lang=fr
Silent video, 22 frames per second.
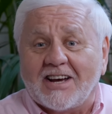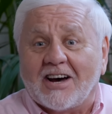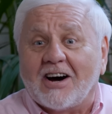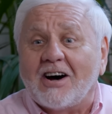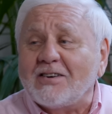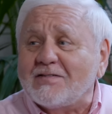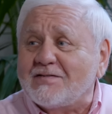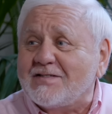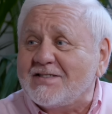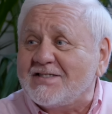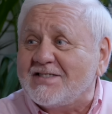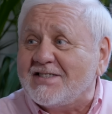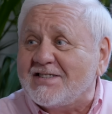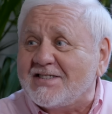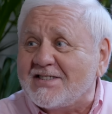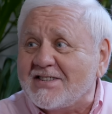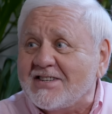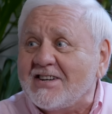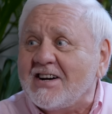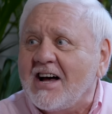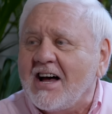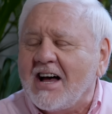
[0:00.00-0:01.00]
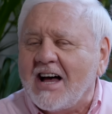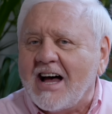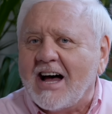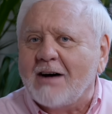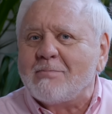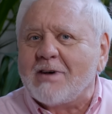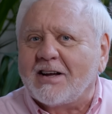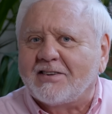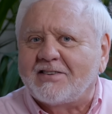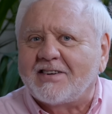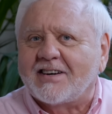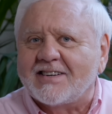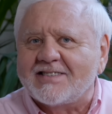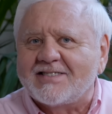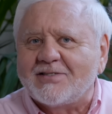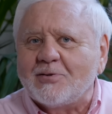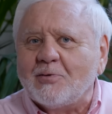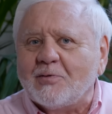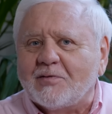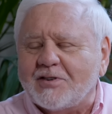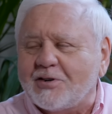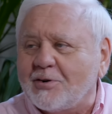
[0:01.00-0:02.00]
rares physiciens à
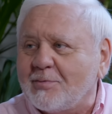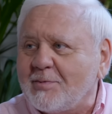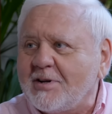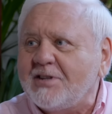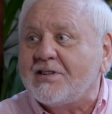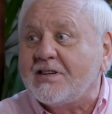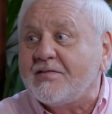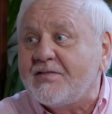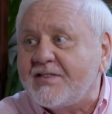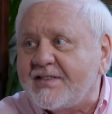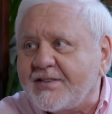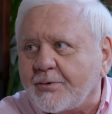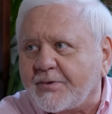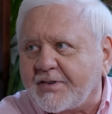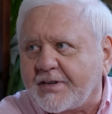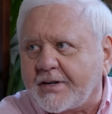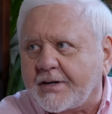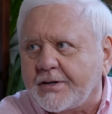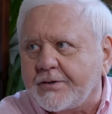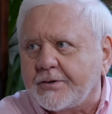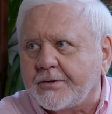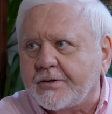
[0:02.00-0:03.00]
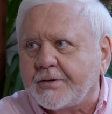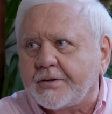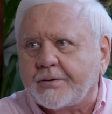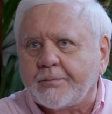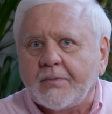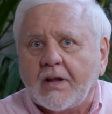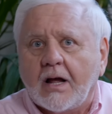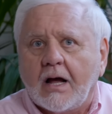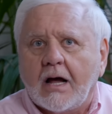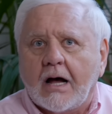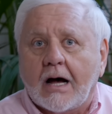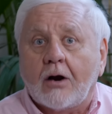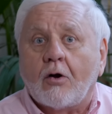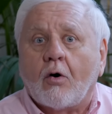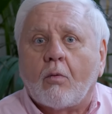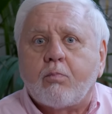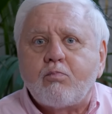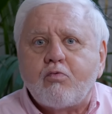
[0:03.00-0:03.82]
m'intéresser au phénomène des vies antérieures. Alors,